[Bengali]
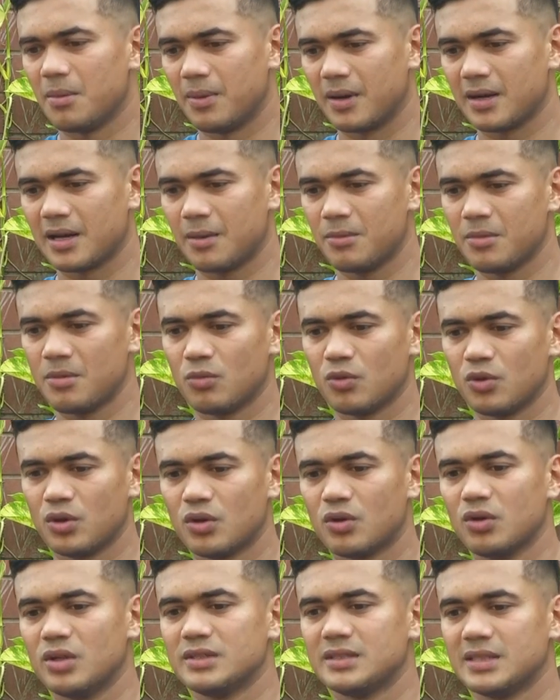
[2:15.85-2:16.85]
বাট আমি মনে
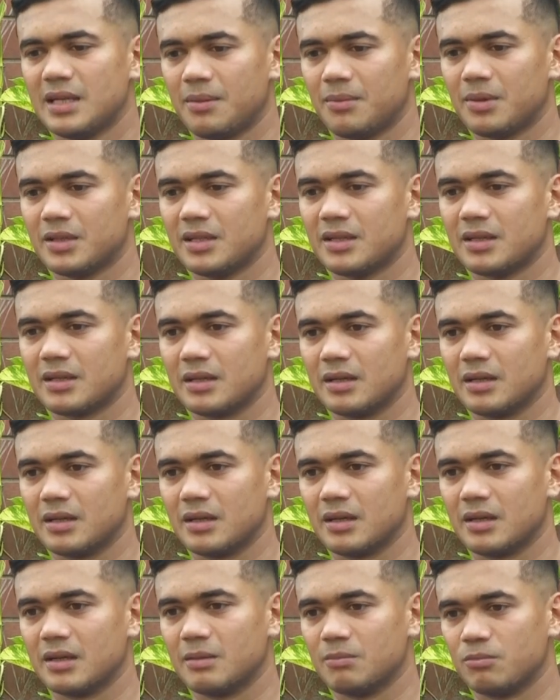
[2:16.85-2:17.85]
করি যে আমাদের
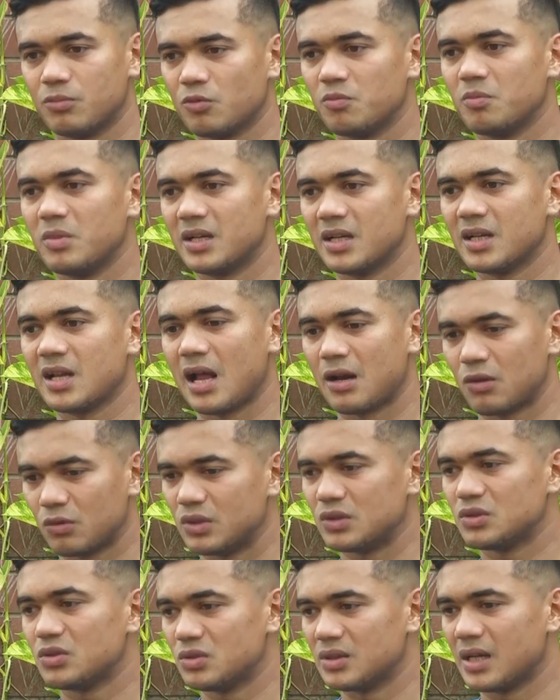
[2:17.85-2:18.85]
ইমপ্রুভমেন্টের আরও
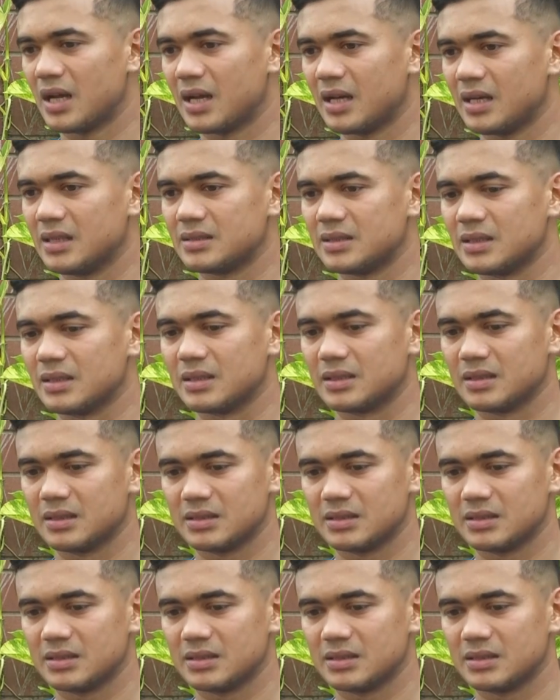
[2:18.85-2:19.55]
কিছু জায়গা আছে